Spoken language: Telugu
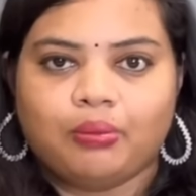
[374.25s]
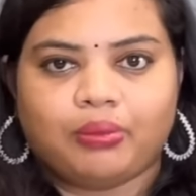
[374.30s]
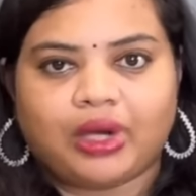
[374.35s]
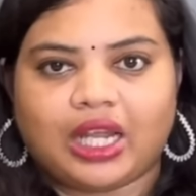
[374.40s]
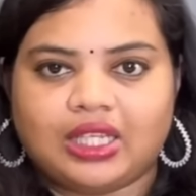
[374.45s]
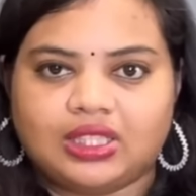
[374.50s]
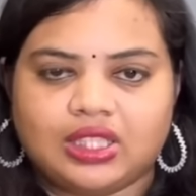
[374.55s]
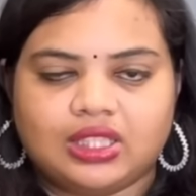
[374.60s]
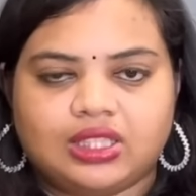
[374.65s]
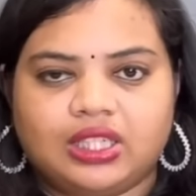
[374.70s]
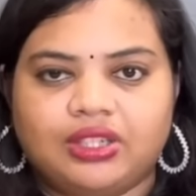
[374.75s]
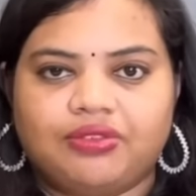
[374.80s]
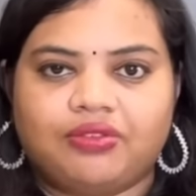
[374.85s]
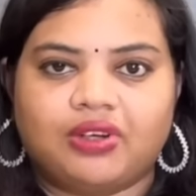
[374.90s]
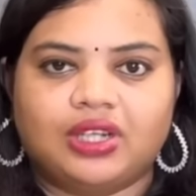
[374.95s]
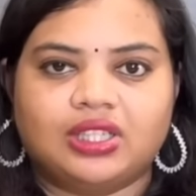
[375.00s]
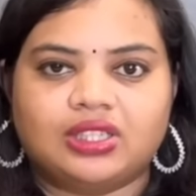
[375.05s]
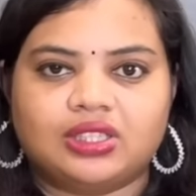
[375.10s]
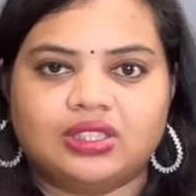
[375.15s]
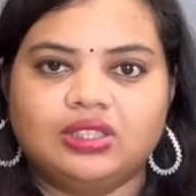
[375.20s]
ప్రైజెస్
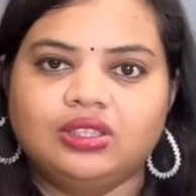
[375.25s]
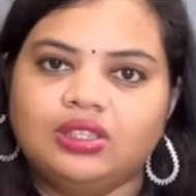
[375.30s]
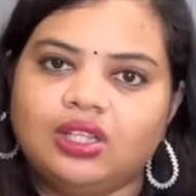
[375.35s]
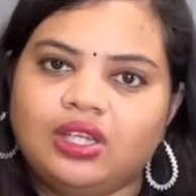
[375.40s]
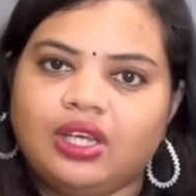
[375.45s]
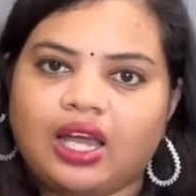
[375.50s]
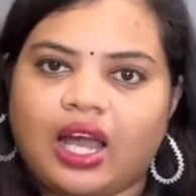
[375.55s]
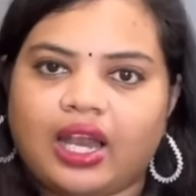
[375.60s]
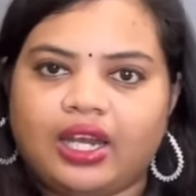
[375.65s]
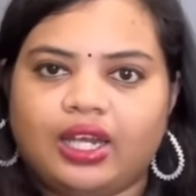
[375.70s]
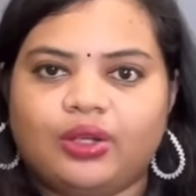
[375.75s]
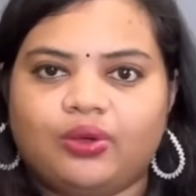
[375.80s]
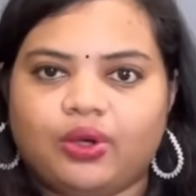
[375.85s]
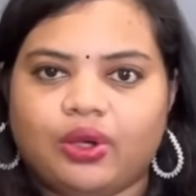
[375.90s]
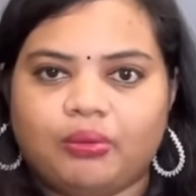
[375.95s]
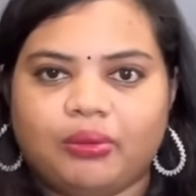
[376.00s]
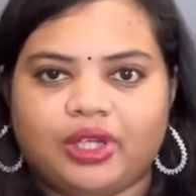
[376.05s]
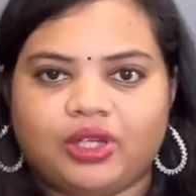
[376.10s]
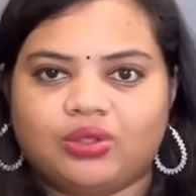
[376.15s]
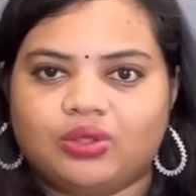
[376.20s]
డిఫరెన్స్ అన్నీ
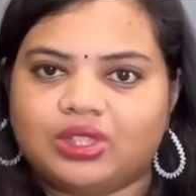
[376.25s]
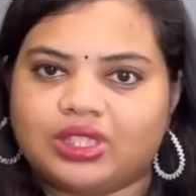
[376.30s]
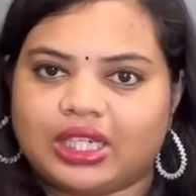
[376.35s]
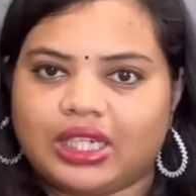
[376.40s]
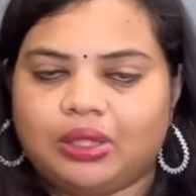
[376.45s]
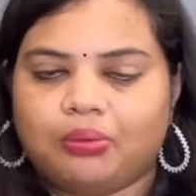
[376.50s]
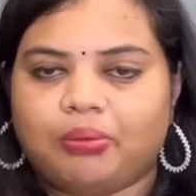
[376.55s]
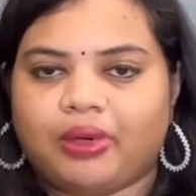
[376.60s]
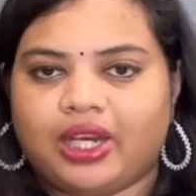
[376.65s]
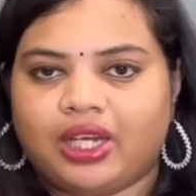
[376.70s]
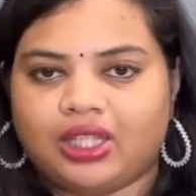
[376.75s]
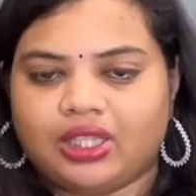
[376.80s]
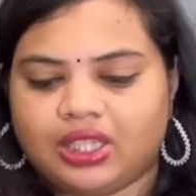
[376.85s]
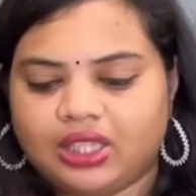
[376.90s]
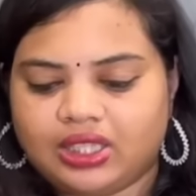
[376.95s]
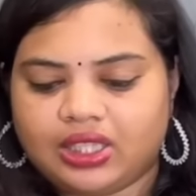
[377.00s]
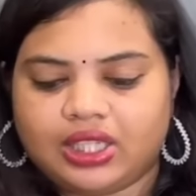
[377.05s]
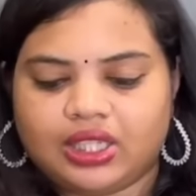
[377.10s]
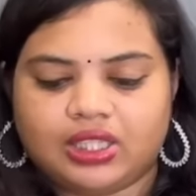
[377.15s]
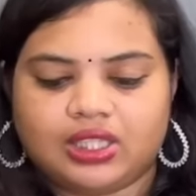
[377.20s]
కూడా మీకు స్క్రీన్ పైన
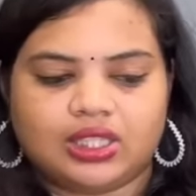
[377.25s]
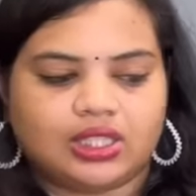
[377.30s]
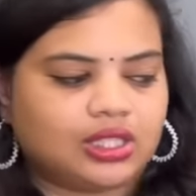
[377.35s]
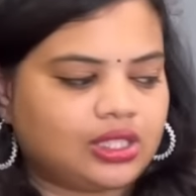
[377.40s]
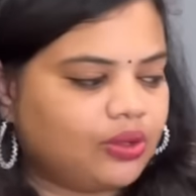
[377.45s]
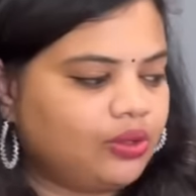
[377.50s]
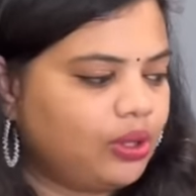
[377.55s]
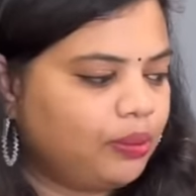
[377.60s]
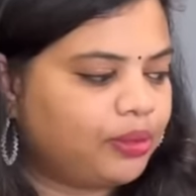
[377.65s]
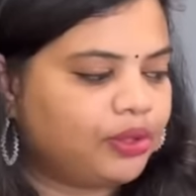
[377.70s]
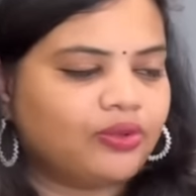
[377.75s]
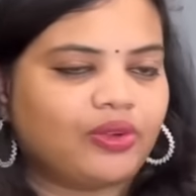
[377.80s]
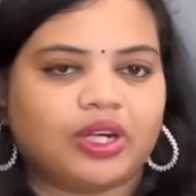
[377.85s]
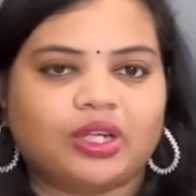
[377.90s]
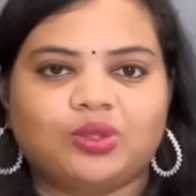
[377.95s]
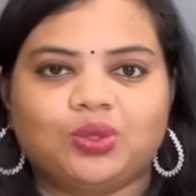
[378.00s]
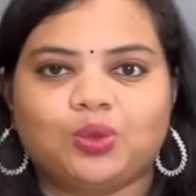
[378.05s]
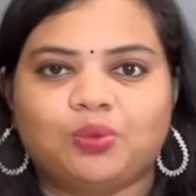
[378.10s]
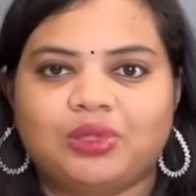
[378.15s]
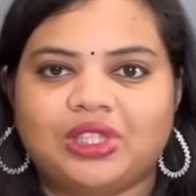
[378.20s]
అయితే షేర్ చేస్తాం ఇప్పుడు
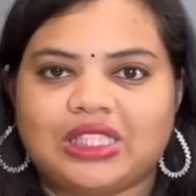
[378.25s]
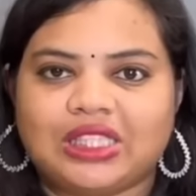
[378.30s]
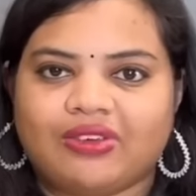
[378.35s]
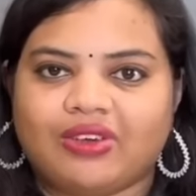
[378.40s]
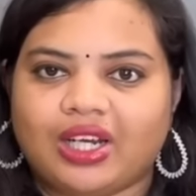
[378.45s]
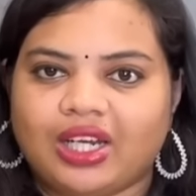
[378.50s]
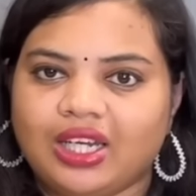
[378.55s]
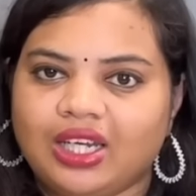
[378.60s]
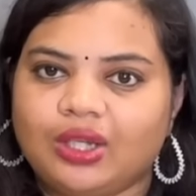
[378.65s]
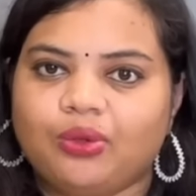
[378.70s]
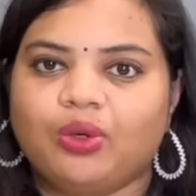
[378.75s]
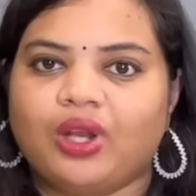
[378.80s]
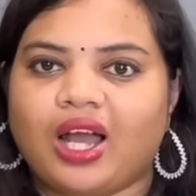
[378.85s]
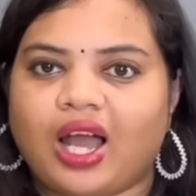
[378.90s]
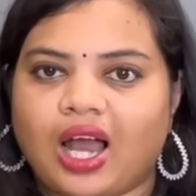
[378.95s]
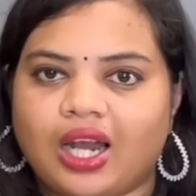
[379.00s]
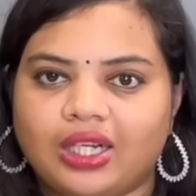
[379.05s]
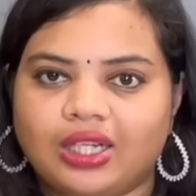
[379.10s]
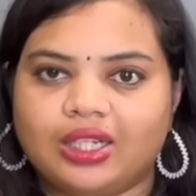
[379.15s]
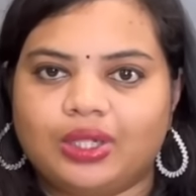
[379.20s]
వరకు చూపించినవన్నీ కూడా
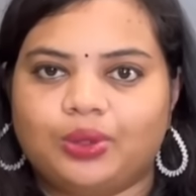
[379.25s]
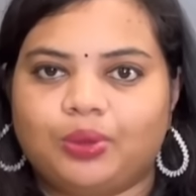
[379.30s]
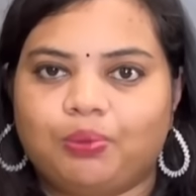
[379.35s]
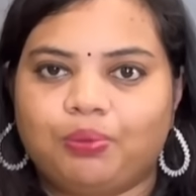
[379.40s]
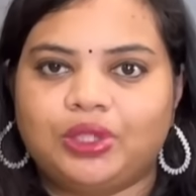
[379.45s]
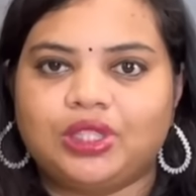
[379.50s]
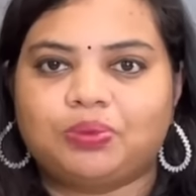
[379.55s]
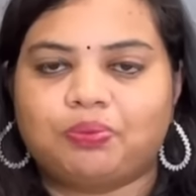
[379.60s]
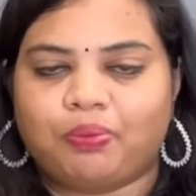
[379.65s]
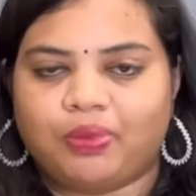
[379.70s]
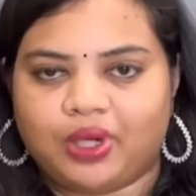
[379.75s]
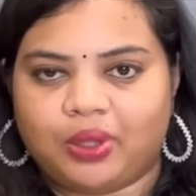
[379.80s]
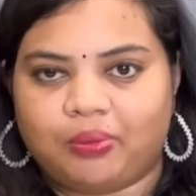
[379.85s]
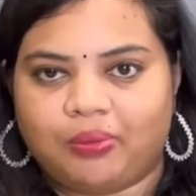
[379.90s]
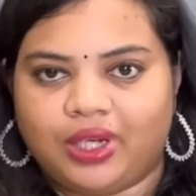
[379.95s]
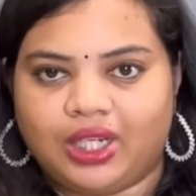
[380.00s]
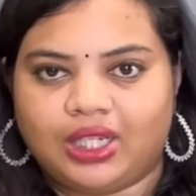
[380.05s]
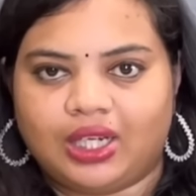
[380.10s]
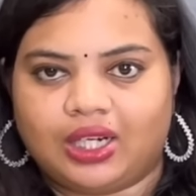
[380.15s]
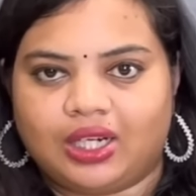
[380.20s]
హండ్రెడ్ రూపీస్ పర్
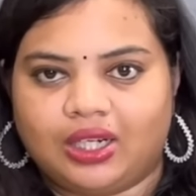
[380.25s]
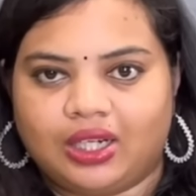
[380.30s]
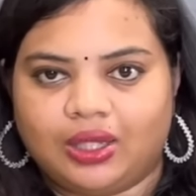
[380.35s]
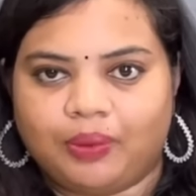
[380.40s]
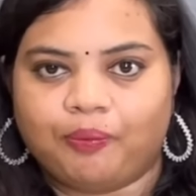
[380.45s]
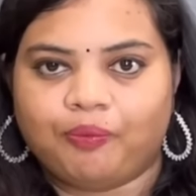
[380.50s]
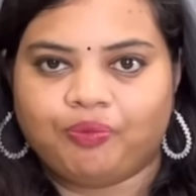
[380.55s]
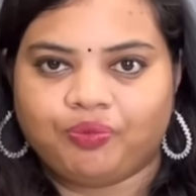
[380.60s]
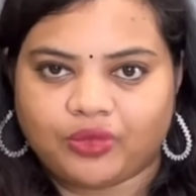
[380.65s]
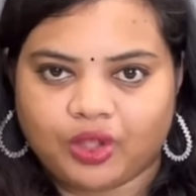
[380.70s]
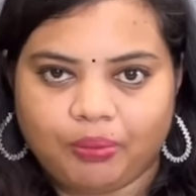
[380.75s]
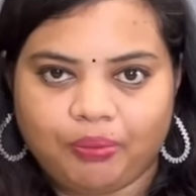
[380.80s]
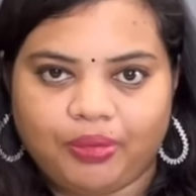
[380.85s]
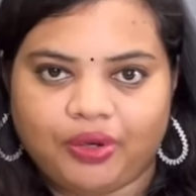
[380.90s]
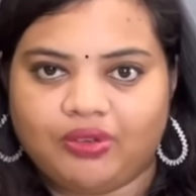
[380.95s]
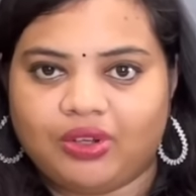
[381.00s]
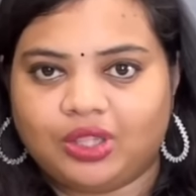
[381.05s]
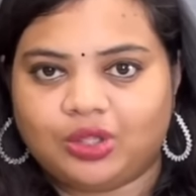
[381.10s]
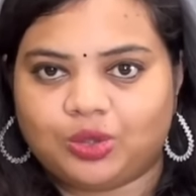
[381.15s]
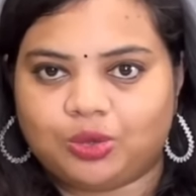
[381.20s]
మీటర్ అండి
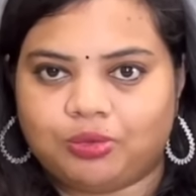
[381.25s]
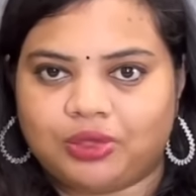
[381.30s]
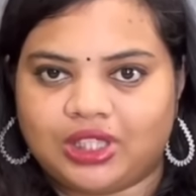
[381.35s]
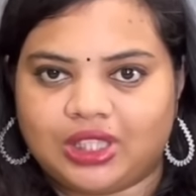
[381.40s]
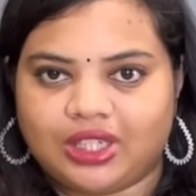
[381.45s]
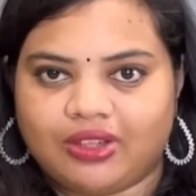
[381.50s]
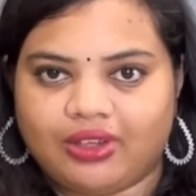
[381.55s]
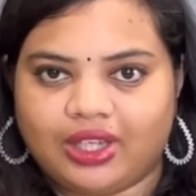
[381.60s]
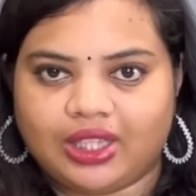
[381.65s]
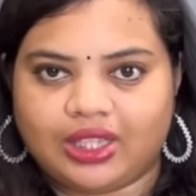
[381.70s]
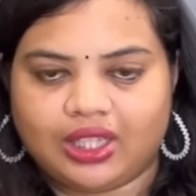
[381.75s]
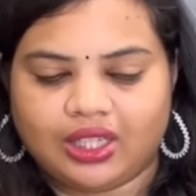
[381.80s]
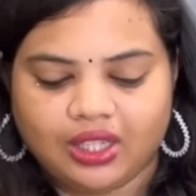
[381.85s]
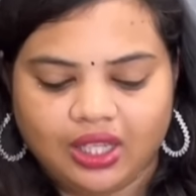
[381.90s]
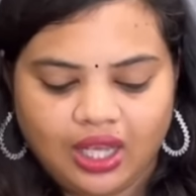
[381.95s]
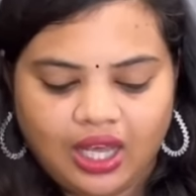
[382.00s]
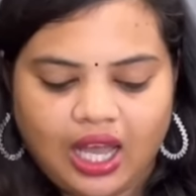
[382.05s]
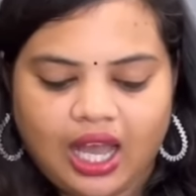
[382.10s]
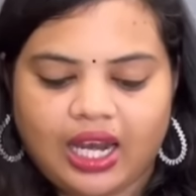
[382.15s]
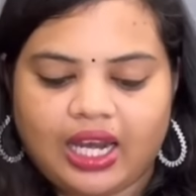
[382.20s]
ఇప్పటి వరకు చూపించినవి అయితే
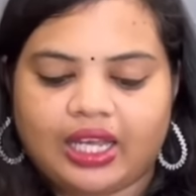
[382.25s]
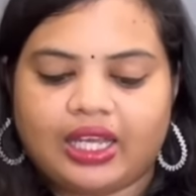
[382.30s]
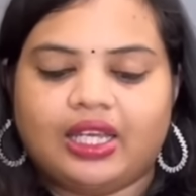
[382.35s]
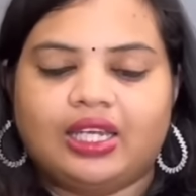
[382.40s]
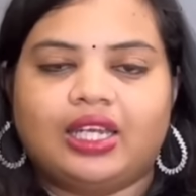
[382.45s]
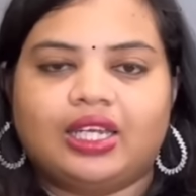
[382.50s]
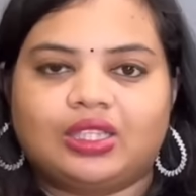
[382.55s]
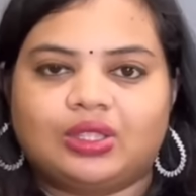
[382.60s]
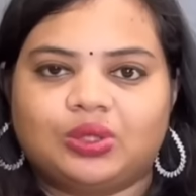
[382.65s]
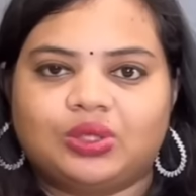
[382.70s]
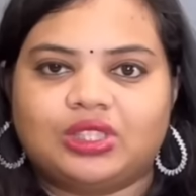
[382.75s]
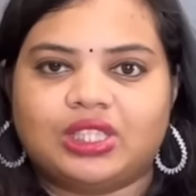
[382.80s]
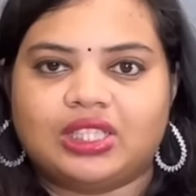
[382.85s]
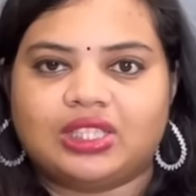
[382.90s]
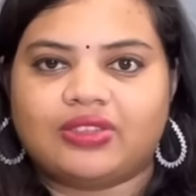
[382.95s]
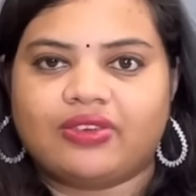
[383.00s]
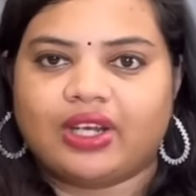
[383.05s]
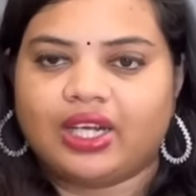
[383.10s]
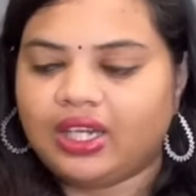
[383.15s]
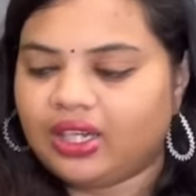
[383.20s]
అలాగే నెక్స్ట్
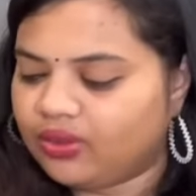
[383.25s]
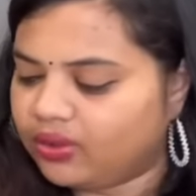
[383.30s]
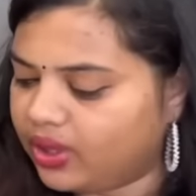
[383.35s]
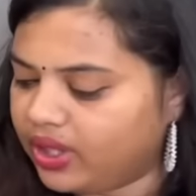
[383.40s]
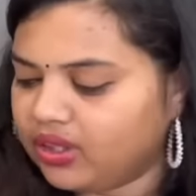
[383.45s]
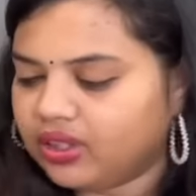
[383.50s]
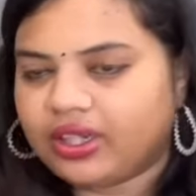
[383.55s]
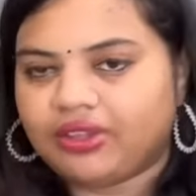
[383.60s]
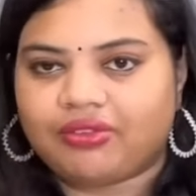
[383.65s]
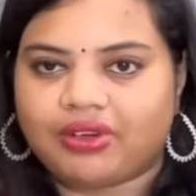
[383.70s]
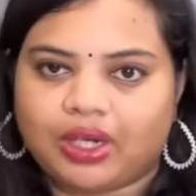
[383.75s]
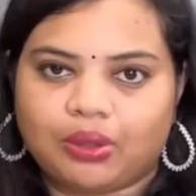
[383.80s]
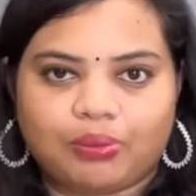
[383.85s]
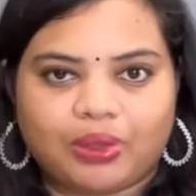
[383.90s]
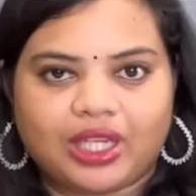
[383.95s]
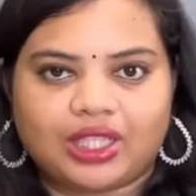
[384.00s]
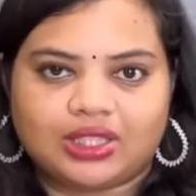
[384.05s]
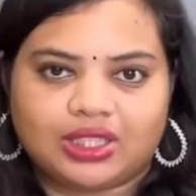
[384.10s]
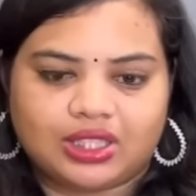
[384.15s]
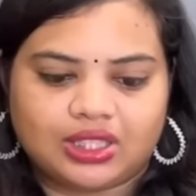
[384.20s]
వచ్చేసేవన్నీ కూడా డిఫరెంట్
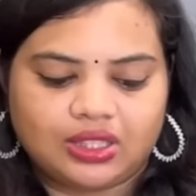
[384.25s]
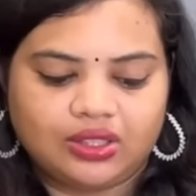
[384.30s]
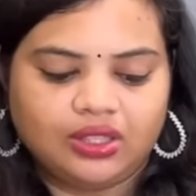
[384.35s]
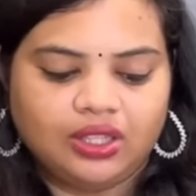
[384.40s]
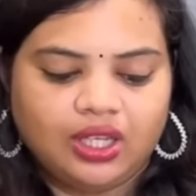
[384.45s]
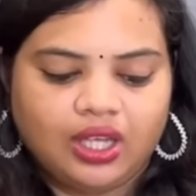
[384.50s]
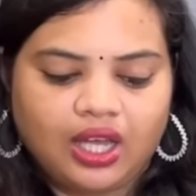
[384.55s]
ప్రైజెస్